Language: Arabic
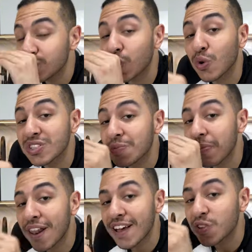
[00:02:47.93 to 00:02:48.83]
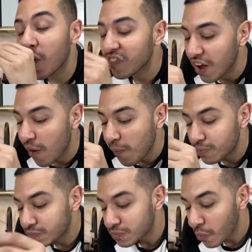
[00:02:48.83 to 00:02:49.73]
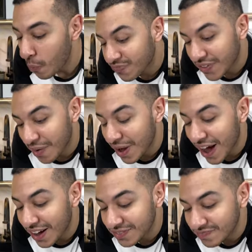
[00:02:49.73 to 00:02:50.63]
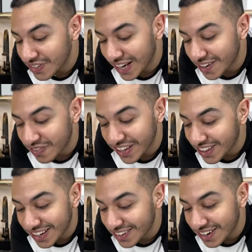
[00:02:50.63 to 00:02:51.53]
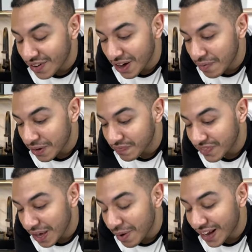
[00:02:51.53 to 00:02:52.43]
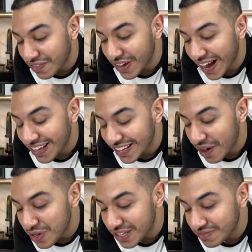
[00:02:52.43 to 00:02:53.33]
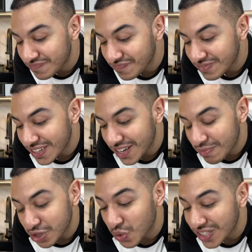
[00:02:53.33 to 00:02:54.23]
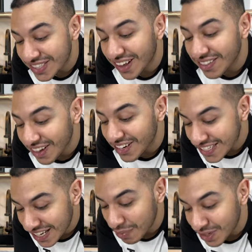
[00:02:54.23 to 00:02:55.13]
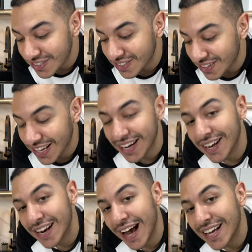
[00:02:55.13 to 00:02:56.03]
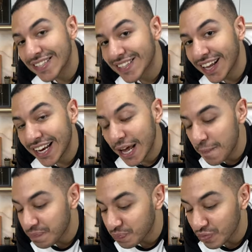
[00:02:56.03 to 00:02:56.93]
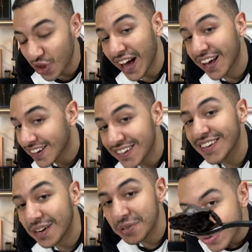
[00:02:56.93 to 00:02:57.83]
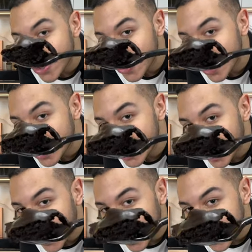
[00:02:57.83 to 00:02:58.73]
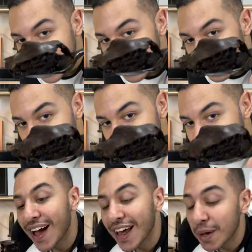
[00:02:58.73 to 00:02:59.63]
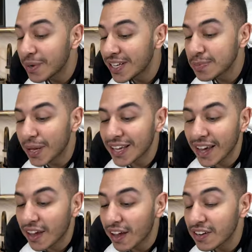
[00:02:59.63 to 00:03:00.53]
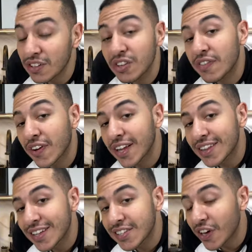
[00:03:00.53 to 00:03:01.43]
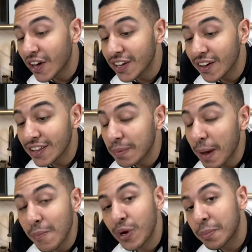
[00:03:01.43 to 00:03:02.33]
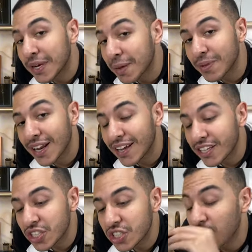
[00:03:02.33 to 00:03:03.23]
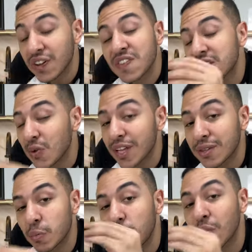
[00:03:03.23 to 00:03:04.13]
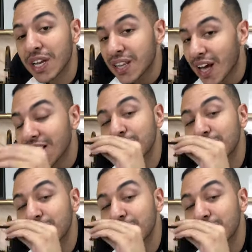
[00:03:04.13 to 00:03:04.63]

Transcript: اقسم بالله تحفه يا جماعه احنا فايتنا كتير قوي يا جماعه يا جماعه احنا في حاجات قوي مش واصله لنا لسه لمصر يعني انا حاسس ان احنا متاخرين قوي بص القشره اللي عليها من فوق انا بالنسبه لي كيكه نظيفه جدا صحيه جدا معموله بالجبنه القريش وفي نفس الوقت مكوناتها